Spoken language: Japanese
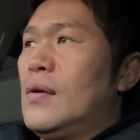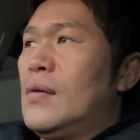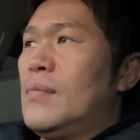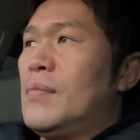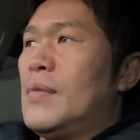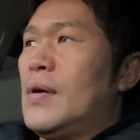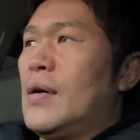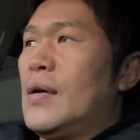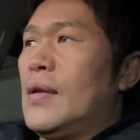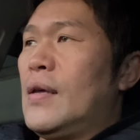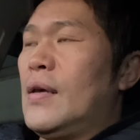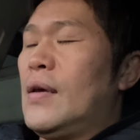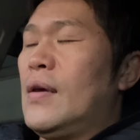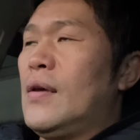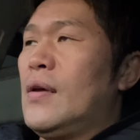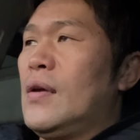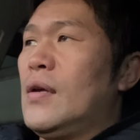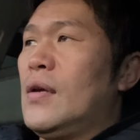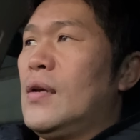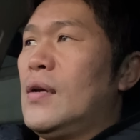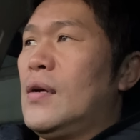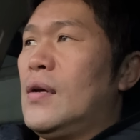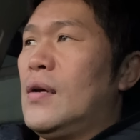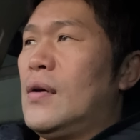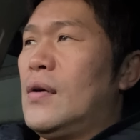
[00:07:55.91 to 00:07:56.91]
まあね、
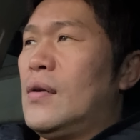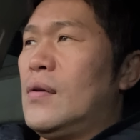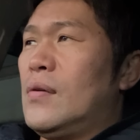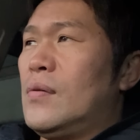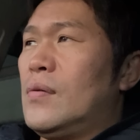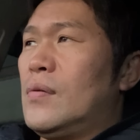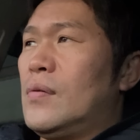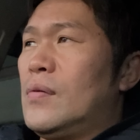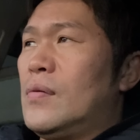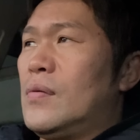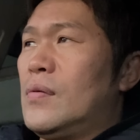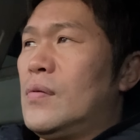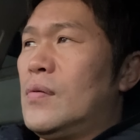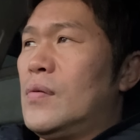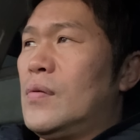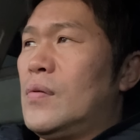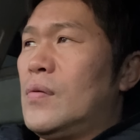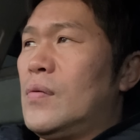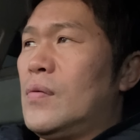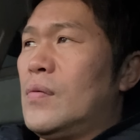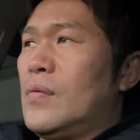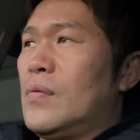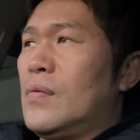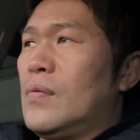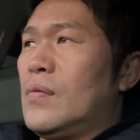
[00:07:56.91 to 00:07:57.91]
あ
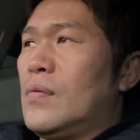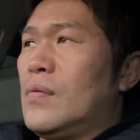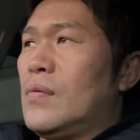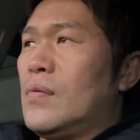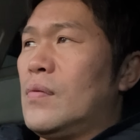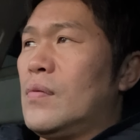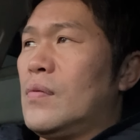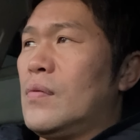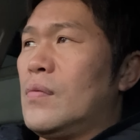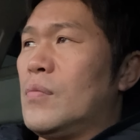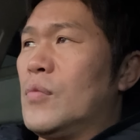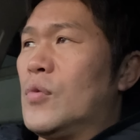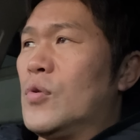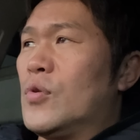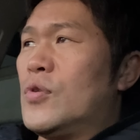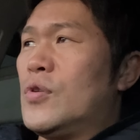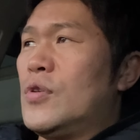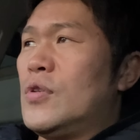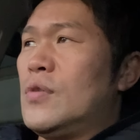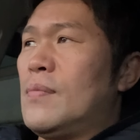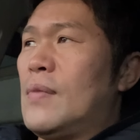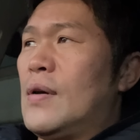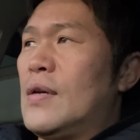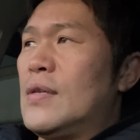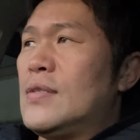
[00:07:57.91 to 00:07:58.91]
のもう
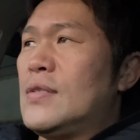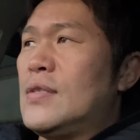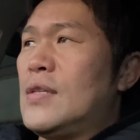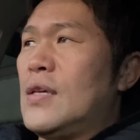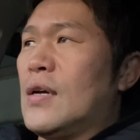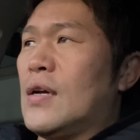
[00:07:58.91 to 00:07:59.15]
車椅子